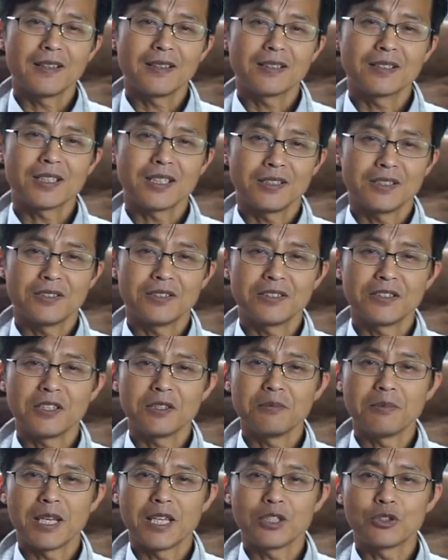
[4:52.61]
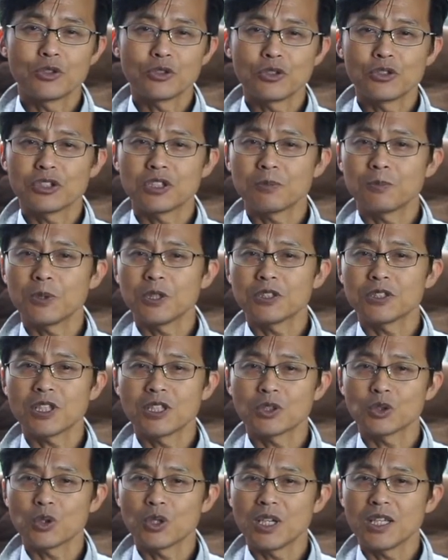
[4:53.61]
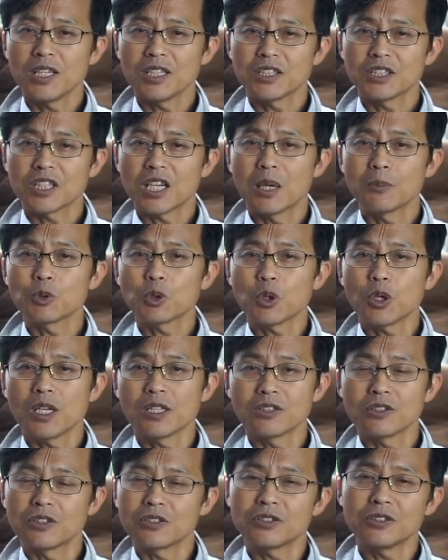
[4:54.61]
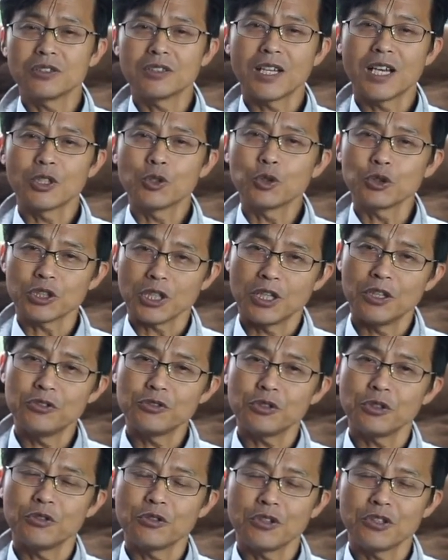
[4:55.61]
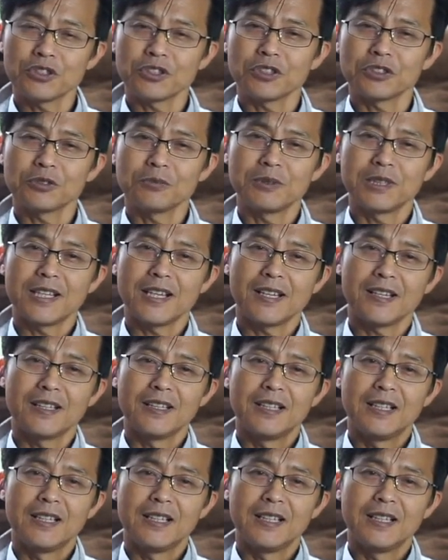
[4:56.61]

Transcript: 자녀들이 매주 시편 찬송 하나씩 암송하는 것은 아주 자연스러운 것이었습니다.